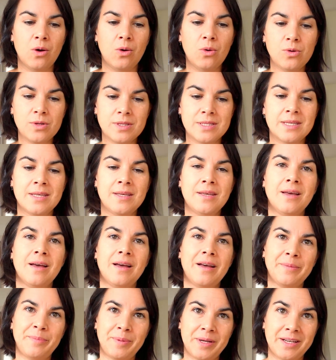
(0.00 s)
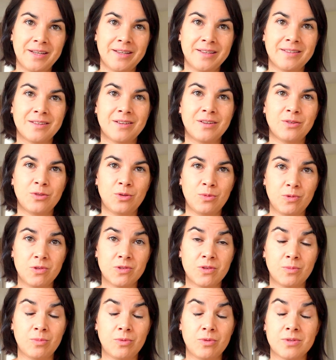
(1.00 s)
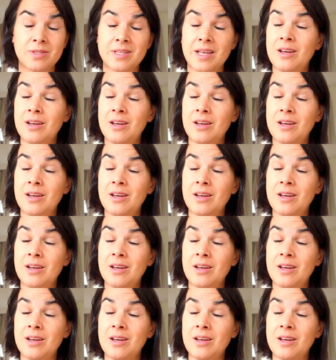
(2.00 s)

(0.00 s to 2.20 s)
oser apparaître de plus en plus.